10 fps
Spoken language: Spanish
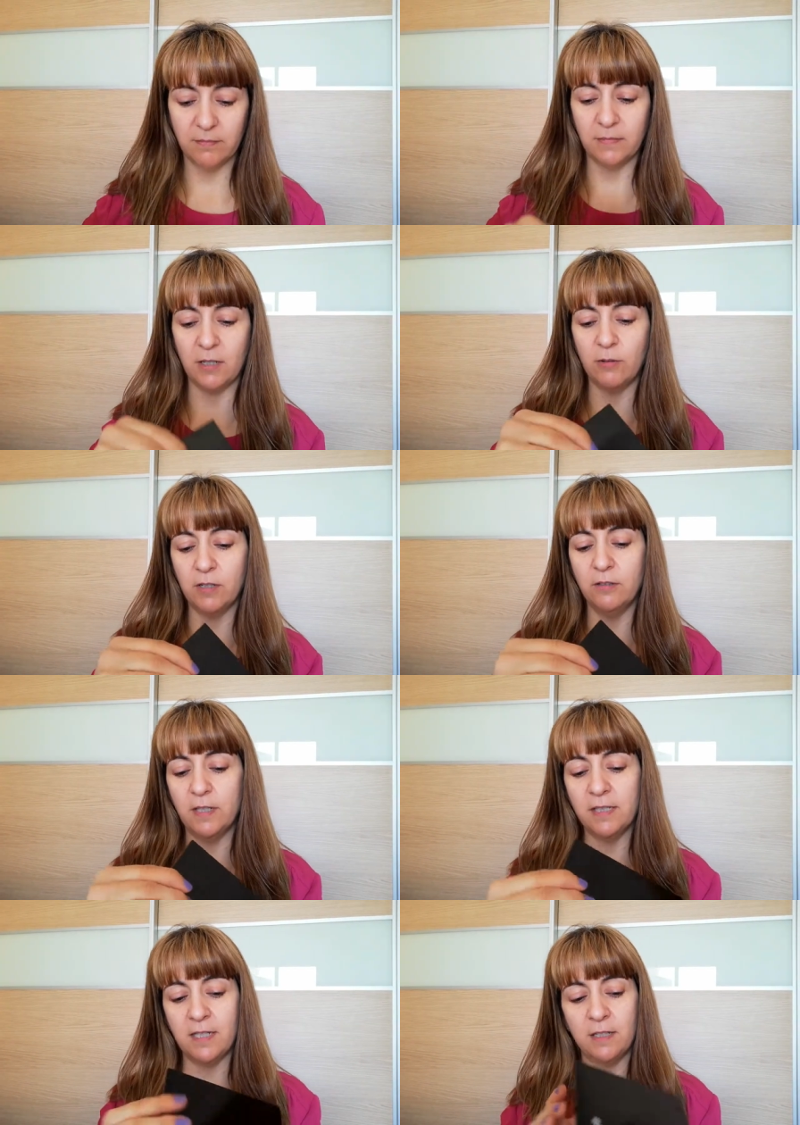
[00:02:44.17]
¿de acuerdo?
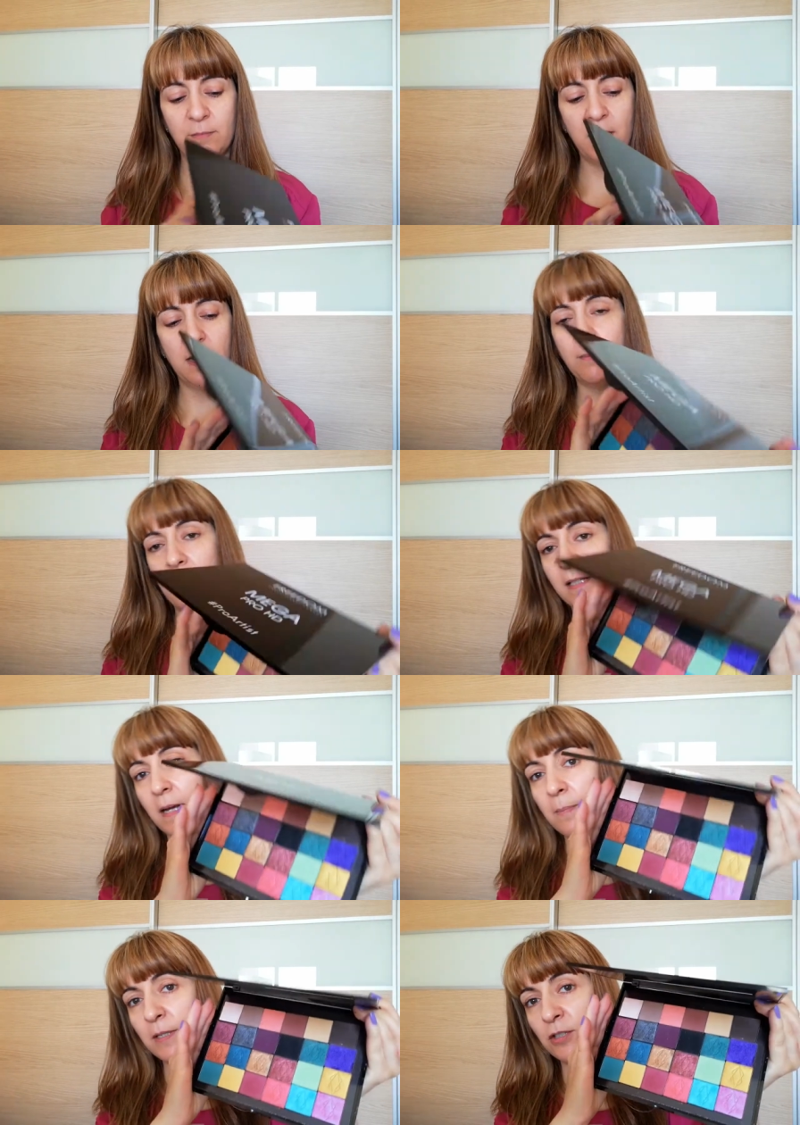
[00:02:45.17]
Esta es mi
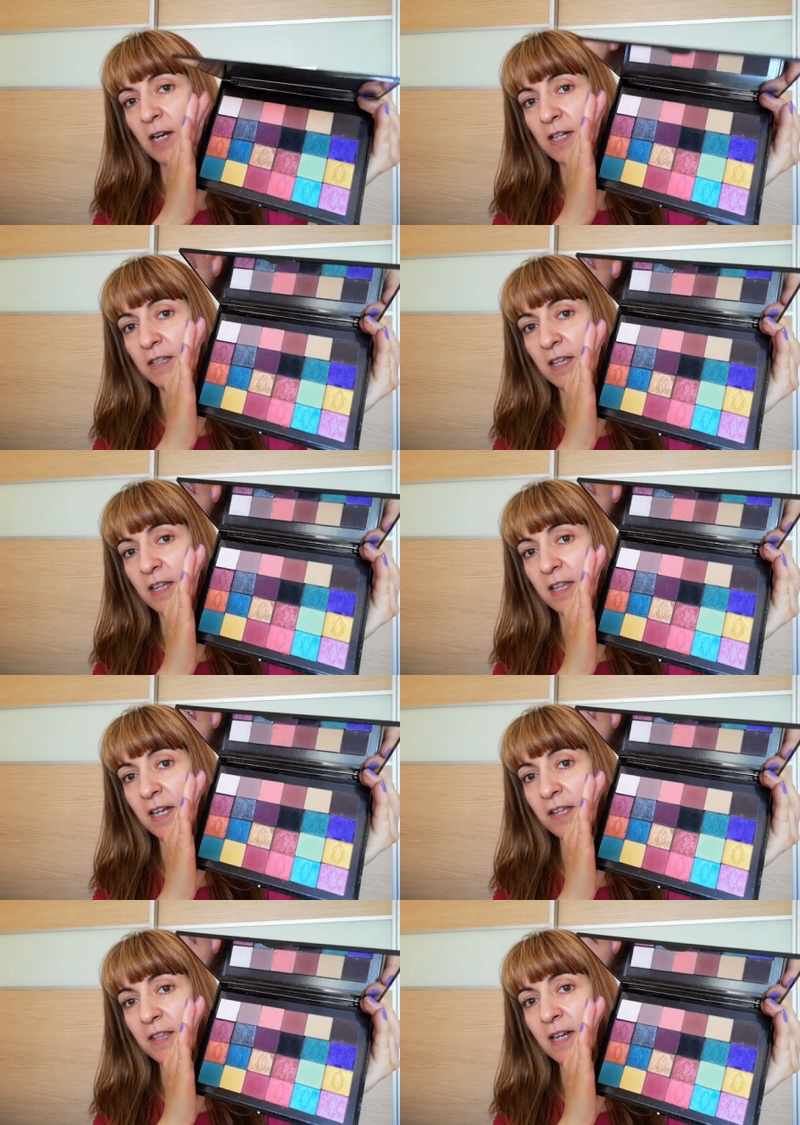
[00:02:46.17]
paleta personalizada de
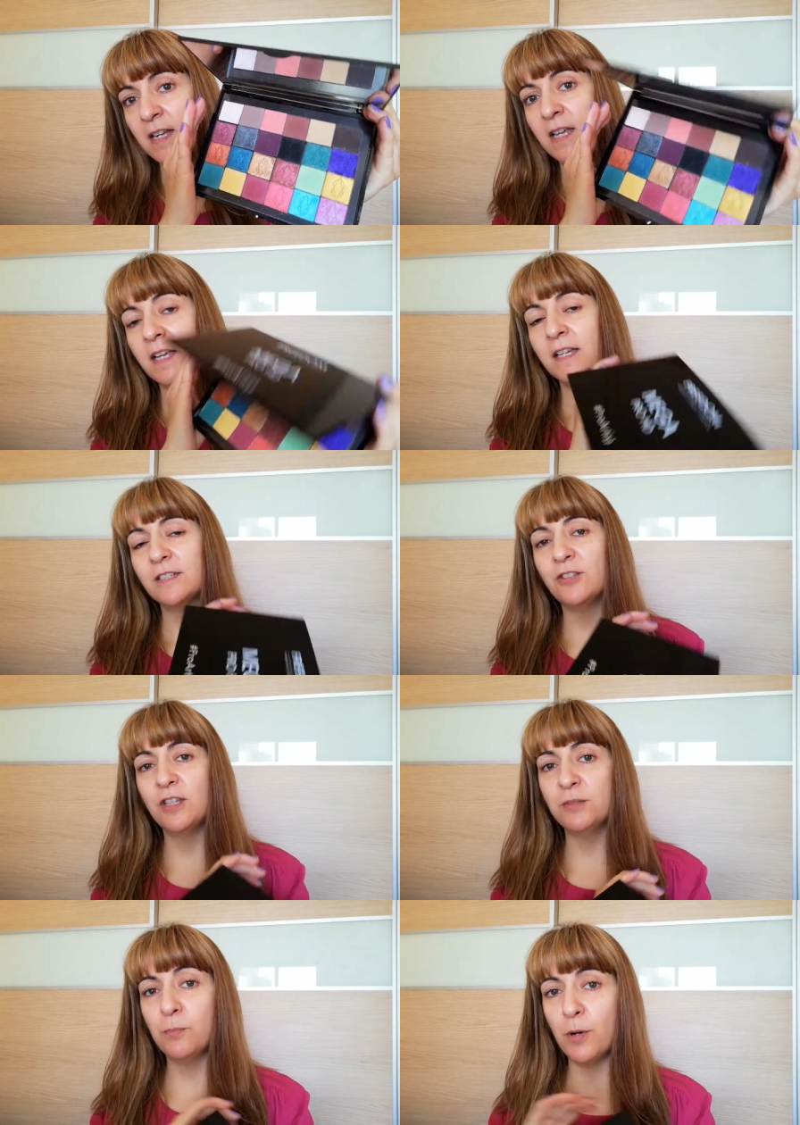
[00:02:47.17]
Lezal,
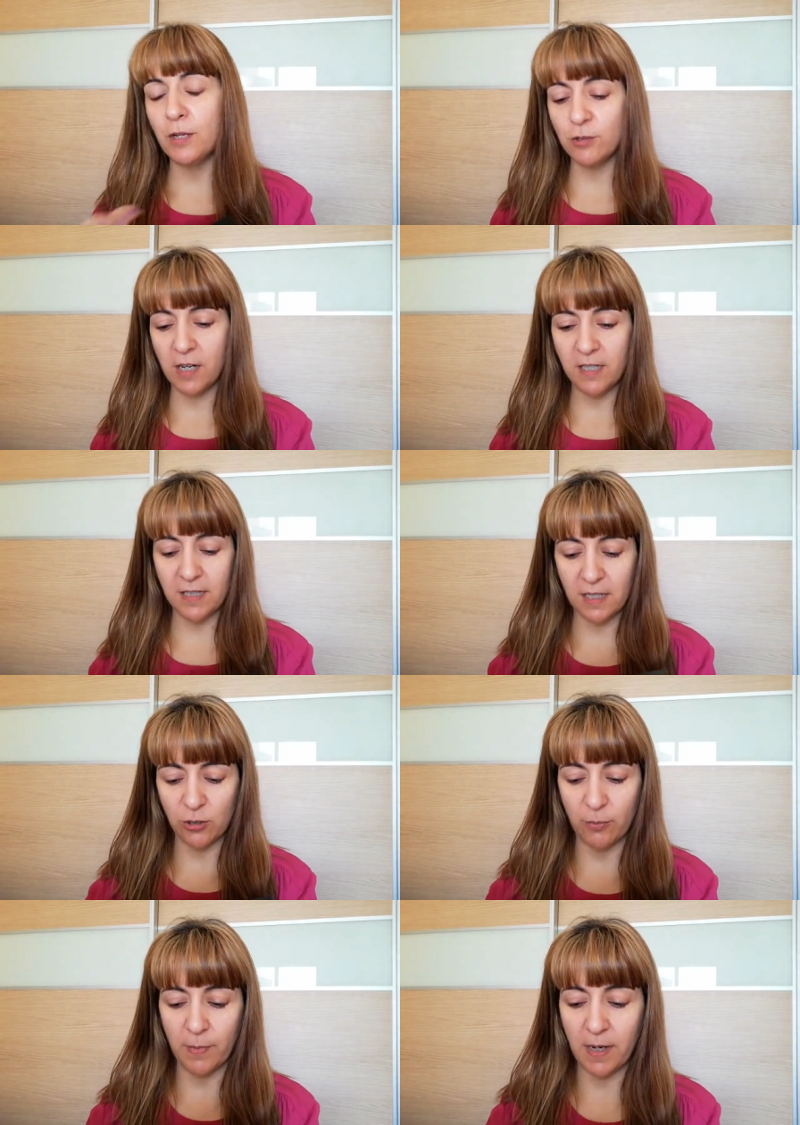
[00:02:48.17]
entonces voy a usar estas
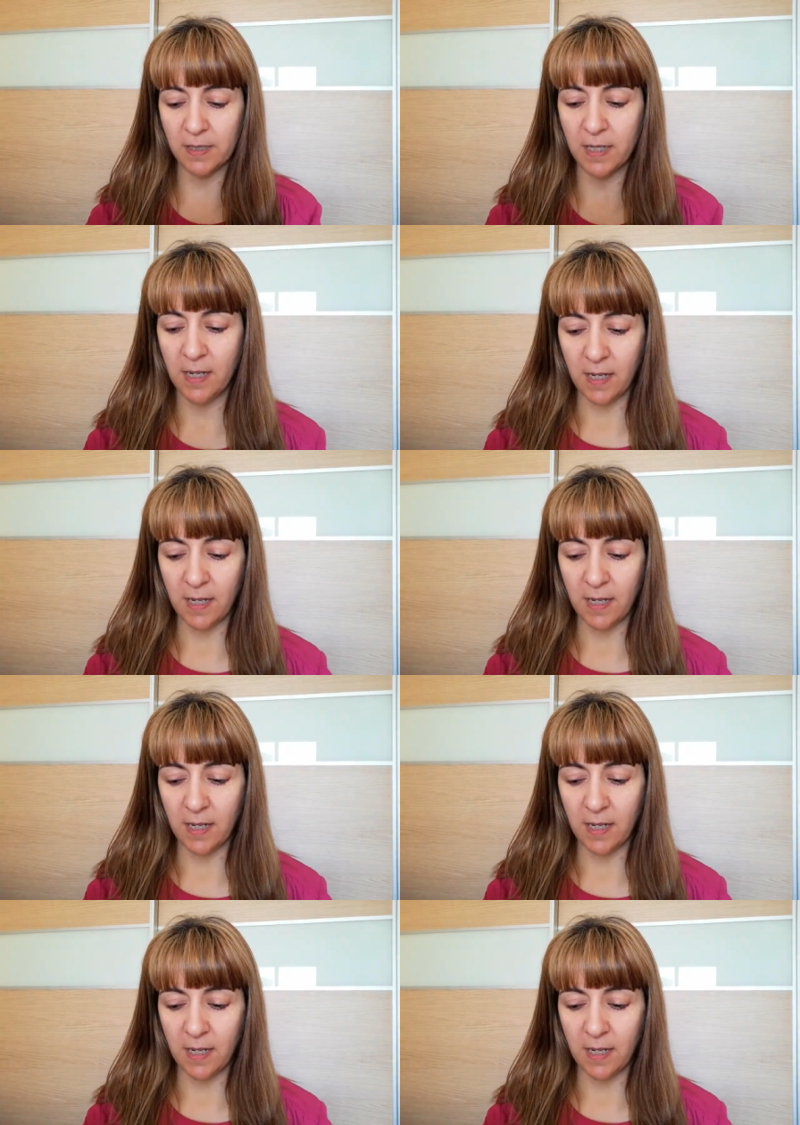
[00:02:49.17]
sombras.